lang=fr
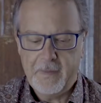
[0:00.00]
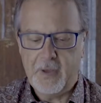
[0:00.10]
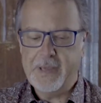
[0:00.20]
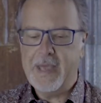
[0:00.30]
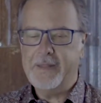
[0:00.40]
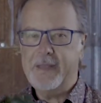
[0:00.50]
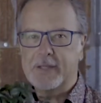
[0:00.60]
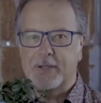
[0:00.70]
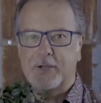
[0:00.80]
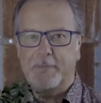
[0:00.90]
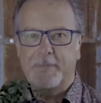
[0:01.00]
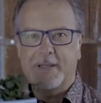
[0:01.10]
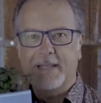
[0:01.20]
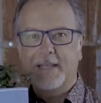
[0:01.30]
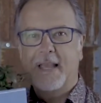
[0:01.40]
Regardez ça.
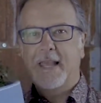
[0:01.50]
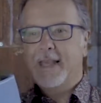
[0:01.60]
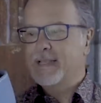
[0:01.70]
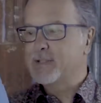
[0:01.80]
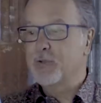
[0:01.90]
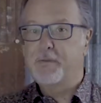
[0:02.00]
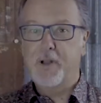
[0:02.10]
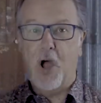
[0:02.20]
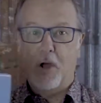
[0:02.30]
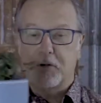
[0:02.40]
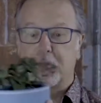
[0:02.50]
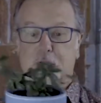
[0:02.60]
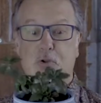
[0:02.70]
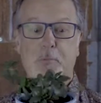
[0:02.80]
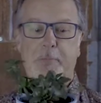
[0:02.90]
C'est une fleur,
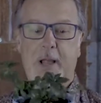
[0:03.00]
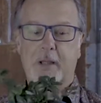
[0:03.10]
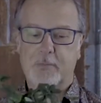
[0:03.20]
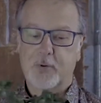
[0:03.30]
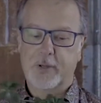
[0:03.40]
c'est une plante.